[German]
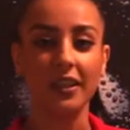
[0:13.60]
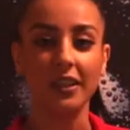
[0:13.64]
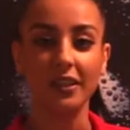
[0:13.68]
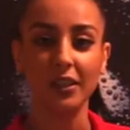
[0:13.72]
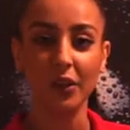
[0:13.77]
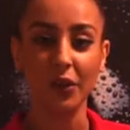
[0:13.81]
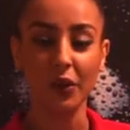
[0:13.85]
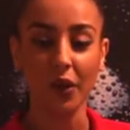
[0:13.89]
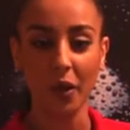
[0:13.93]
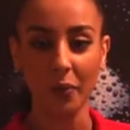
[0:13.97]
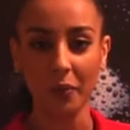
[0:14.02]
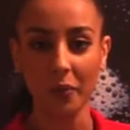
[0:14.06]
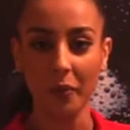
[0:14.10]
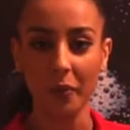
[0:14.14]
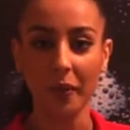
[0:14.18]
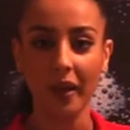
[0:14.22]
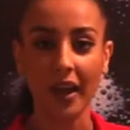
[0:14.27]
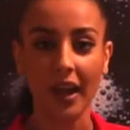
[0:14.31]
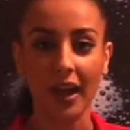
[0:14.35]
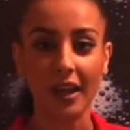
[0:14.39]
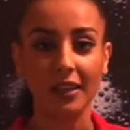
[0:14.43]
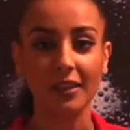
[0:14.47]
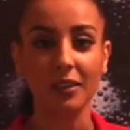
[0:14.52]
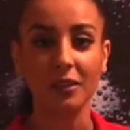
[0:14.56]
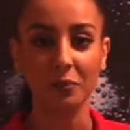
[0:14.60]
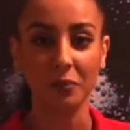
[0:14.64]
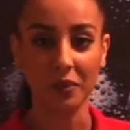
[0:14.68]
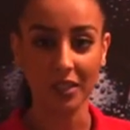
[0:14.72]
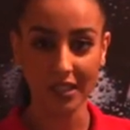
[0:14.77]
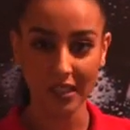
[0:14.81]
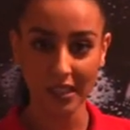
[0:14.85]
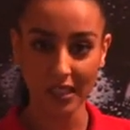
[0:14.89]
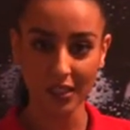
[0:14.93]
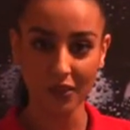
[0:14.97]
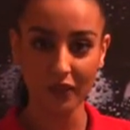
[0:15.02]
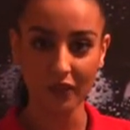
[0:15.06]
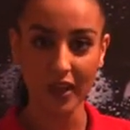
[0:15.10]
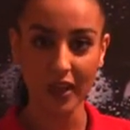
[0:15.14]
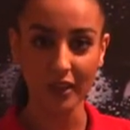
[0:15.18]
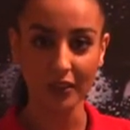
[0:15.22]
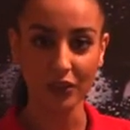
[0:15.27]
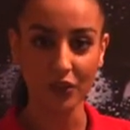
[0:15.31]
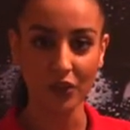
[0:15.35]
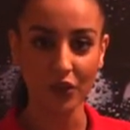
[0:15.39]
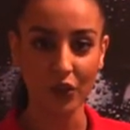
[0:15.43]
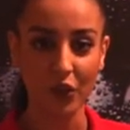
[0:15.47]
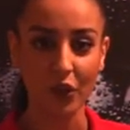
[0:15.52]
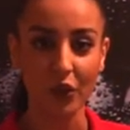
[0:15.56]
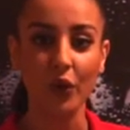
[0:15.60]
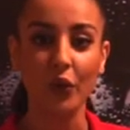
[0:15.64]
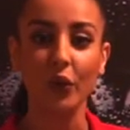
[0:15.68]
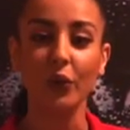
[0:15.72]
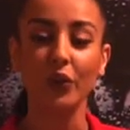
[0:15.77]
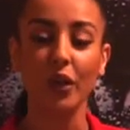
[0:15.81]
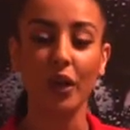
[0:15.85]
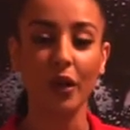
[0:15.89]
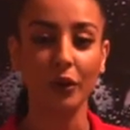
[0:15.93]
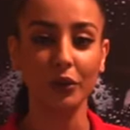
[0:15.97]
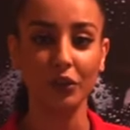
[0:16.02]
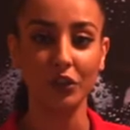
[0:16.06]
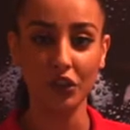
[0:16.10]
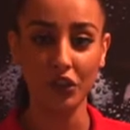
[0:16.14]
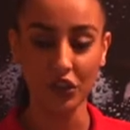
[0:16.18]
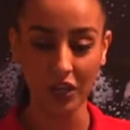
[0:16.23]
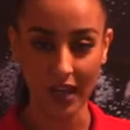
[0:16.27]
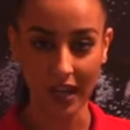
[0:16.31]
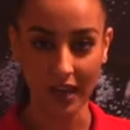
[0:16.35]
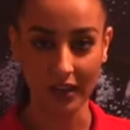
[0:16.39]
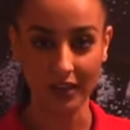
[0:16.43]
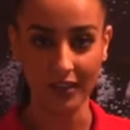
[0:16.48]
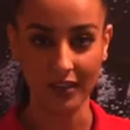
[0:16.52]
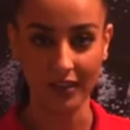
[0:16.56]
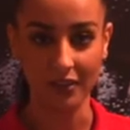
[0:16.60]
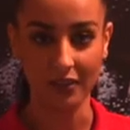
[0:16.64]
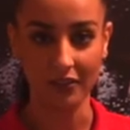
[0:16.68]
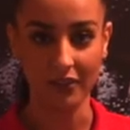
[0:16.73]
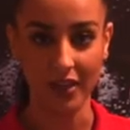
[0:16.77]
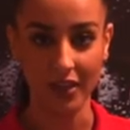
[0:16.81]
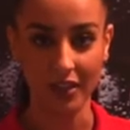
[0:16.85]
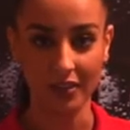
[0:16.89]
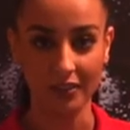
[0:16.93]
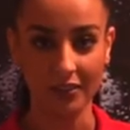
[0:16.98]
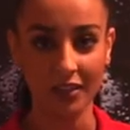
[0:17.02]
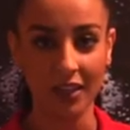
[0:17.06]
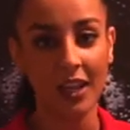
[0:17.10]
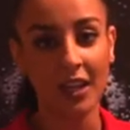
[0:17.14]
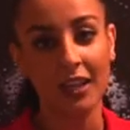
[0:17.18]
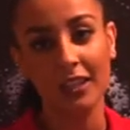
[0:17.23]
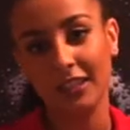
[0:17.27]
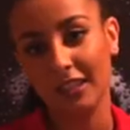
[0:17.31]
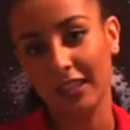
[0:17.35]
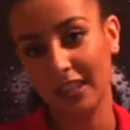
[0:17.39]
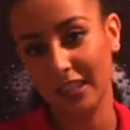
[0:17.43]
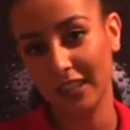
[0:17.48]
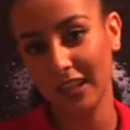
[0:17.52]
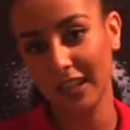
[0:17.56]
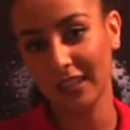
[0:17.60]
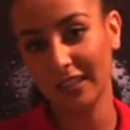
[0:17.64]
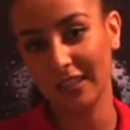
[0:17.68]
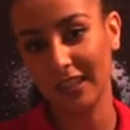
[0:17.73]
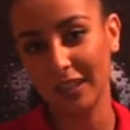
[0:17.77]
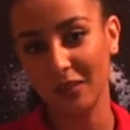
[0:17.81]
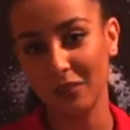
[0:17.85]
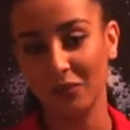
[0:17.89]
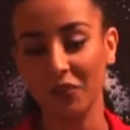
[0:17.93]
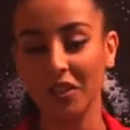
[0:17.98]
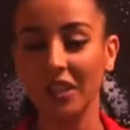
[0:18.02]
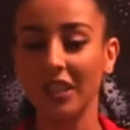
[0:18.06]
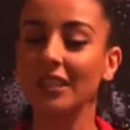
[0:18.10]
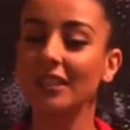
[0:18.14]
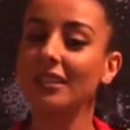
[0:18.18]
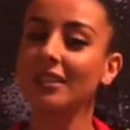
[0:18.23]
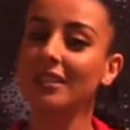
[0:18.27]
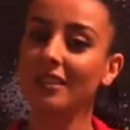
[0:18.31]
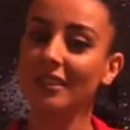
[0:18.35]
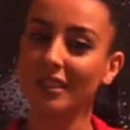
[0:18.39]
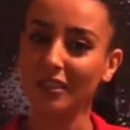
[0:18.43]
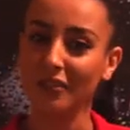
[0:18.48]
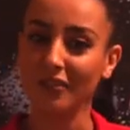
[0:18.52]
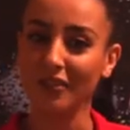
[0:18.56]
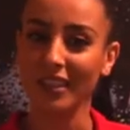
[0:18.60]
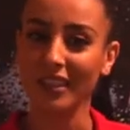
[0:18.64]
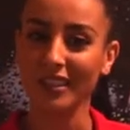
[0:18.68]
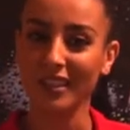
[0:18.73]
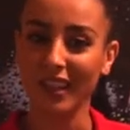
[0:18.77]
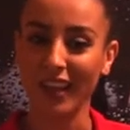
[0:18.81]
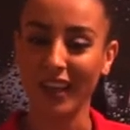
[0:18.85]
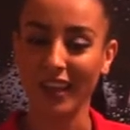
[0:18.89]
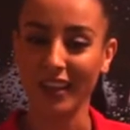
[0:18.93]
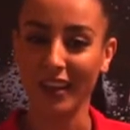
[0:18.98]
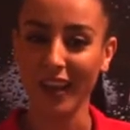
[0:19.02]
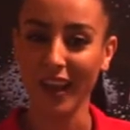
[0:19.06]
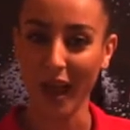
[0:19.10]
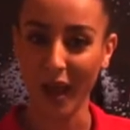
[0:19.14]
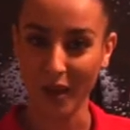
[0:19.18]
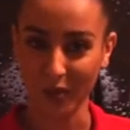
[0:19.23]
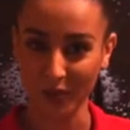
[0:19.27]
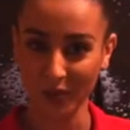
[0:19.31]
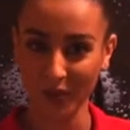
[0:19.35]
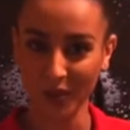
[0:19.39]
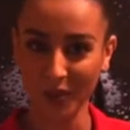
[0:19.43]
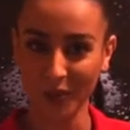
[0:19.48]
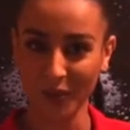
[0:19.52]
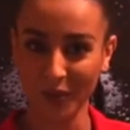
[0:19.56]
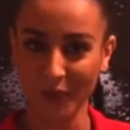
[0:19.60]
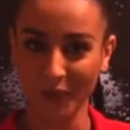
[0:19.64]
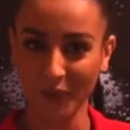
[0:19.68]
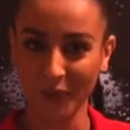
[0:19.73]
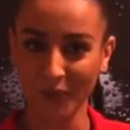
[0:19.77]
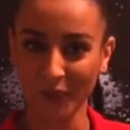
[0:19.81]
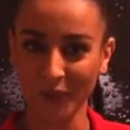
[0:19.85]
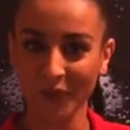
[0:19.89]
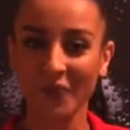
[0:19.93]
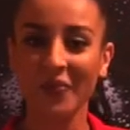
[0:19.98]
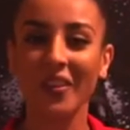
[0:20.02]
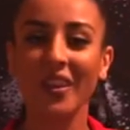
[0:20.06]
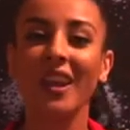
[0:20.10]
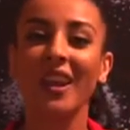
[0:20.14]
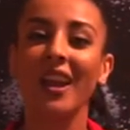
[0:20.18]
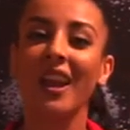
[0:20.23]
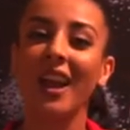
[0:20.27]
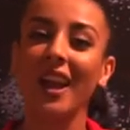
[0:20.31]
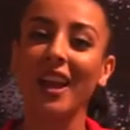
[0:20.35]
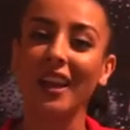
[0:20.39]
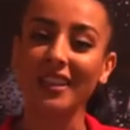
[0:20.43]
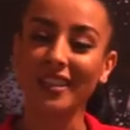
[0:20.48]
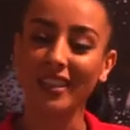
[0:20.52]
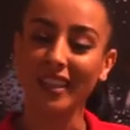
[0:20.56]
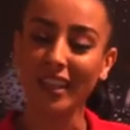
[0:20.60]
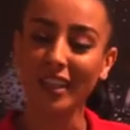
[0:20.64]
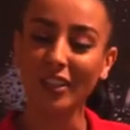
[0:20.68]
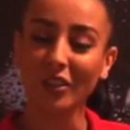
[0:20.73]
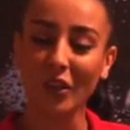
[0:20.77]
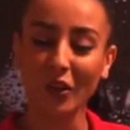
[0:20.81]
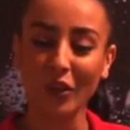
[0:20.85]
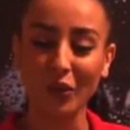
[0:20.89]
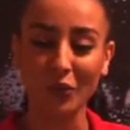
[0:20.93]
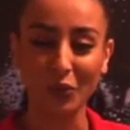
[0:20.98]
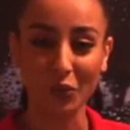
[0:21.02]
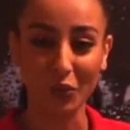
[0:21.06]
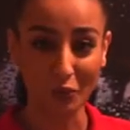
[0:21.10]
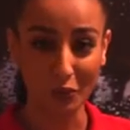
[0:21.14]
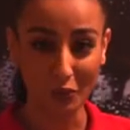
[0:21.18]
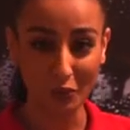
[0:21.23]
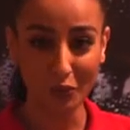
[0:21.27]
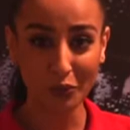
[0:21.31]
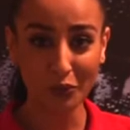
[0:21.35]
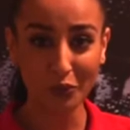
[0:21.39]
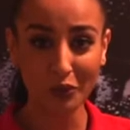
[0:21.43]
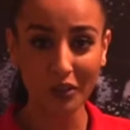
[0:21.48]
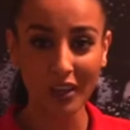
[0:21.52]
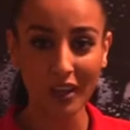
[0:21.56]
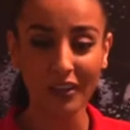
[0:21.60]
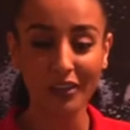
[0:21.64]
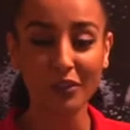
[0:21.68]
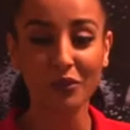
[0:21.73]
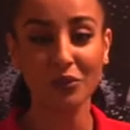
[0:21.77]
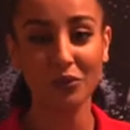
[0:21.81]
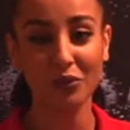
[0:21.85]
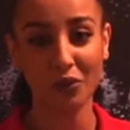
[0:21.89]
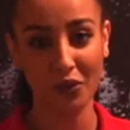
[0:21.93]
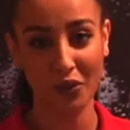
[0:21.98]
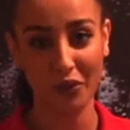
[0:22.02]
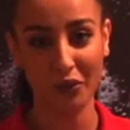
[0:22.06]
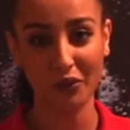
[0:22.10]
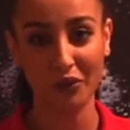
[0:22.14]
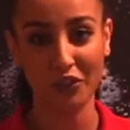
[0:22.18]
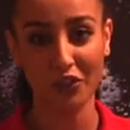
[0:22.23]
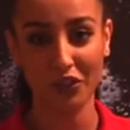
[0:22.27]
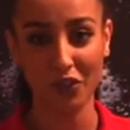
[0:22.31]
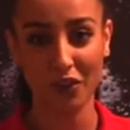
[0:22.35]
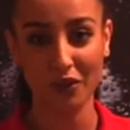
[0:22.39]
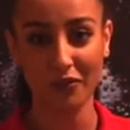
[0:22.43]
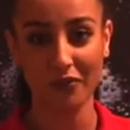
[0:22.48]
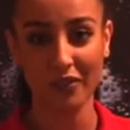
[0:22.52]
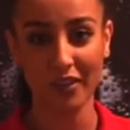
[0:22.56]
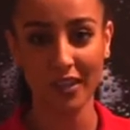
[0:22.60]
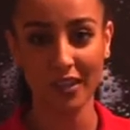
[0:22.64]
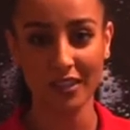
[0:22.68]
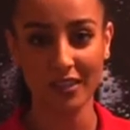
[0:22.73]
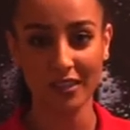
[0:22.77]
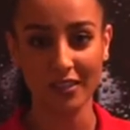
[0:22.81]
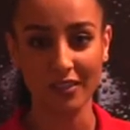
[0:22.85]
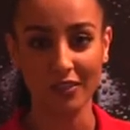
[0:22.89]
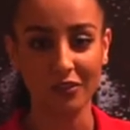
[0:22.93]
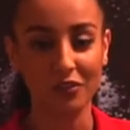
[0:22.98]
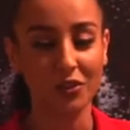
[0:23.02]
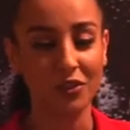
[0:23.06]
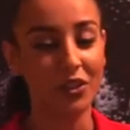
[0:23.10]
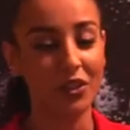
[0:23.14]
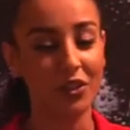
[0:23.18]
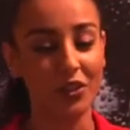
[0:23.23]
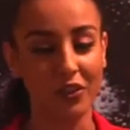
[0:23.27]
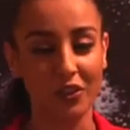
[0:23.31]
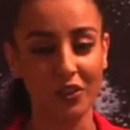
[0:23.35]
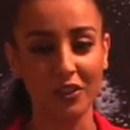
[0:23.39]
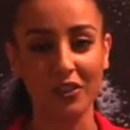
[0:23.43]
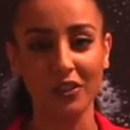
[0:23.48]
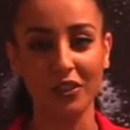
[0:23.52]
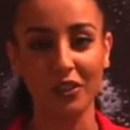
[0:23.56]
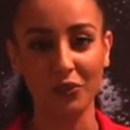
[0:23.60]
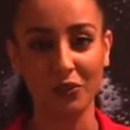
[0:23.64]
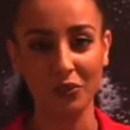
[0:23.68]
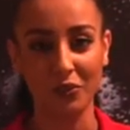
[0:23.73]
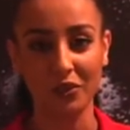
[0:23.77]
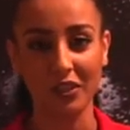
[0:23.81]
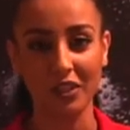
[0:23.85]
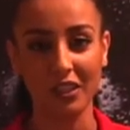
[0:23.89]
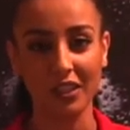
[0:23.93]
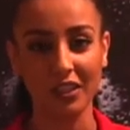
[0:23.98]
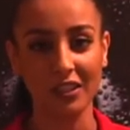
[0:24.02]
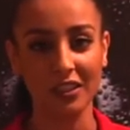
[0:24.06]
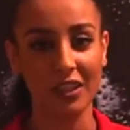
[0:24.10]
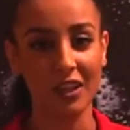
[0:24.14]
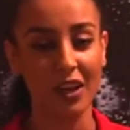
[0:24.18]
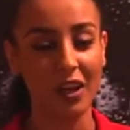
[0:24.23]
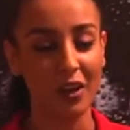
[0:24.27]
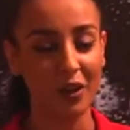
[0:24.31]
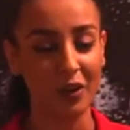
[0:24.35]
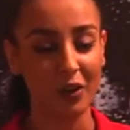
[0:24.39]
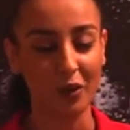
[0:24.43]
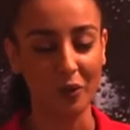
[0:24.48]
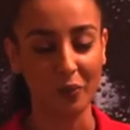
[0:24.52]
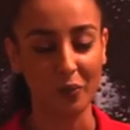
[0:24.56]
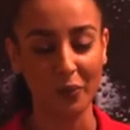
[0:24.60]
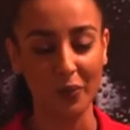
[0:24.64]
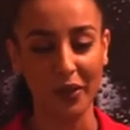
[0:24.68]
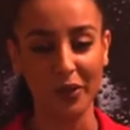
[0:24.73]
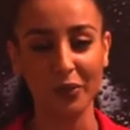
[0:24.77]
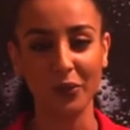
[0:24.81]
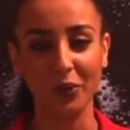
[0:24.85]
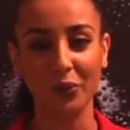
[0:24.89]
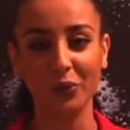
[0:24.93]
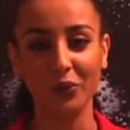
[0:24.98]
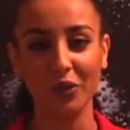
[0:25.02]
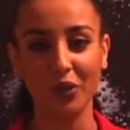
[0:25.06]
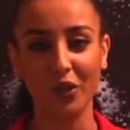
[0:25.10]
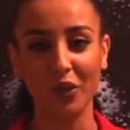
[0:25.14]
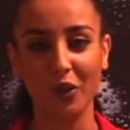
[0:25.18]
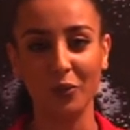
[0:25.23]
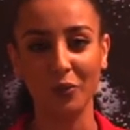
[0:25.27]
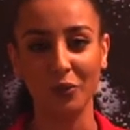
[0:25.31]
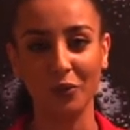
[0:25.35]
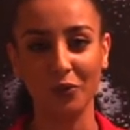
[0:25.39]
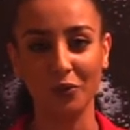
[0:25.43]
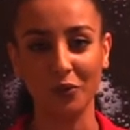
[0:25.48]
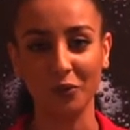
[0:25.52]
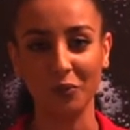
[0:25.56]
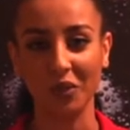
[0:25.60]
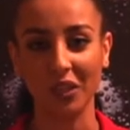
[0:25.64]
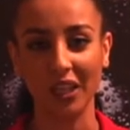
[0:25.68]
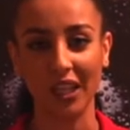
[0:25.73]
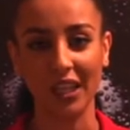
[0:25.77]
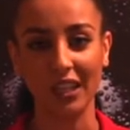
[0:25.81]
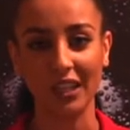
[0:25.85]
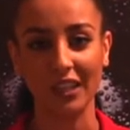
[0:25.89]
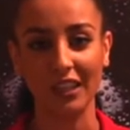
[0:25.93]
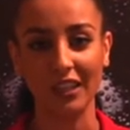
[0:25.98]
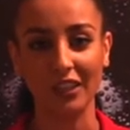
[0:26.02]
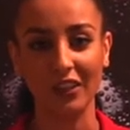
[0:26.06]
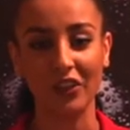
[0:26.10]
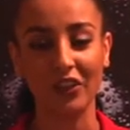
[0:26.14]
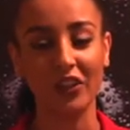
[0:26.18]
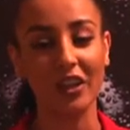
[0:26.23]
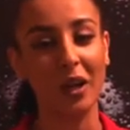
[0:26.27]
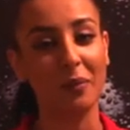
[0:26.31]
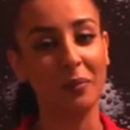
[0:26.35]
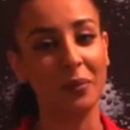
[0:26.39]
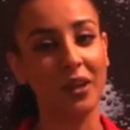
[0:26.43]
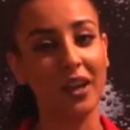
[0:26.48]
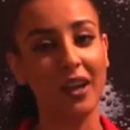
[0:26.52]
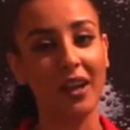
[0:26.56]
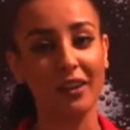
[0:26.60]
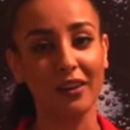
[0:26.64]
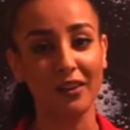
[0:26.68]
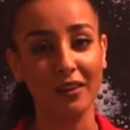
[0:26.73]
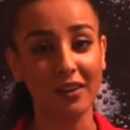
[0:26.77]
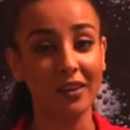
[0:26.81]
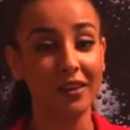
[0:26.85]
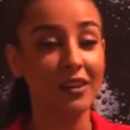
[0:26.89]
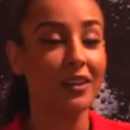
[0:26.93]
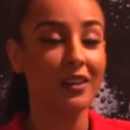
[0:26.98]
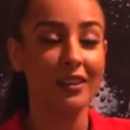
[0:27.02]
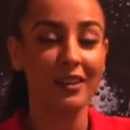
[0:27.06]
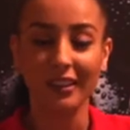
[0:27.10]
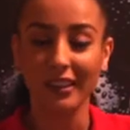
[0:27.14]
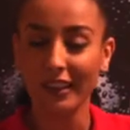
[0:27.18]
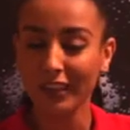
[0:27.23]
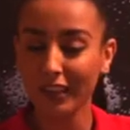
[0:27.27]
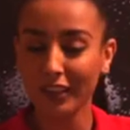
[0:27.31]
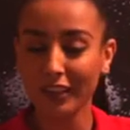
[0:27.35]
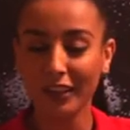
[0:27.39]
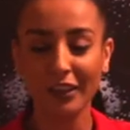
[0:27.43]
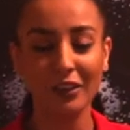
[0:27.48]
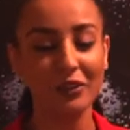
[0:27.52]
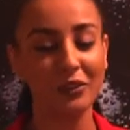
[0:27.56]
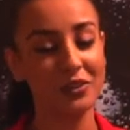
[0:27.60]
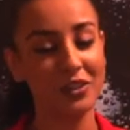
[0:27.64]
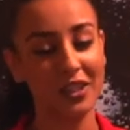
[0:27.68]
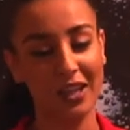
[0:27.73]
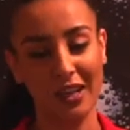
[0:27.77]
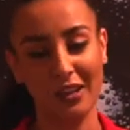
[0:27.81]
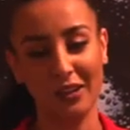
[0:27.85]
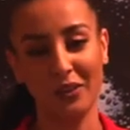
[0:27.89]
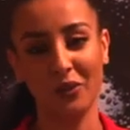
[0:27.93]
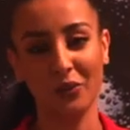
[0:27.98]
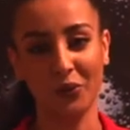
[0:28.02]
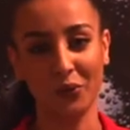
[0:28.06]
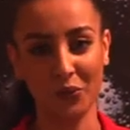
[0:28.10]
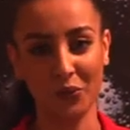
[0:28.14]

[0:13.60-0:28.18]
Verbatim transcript: welcher Körperbereich massiert werden soll und auch die Stärke der Wellen, je nachdem wie intensiv ihr sie gerne habt. Es regt eure Durchblutung an und euren Stoffwechsel und ihr könnt natürlich komplett runterkommen vom Training und habt keine Glieder und keine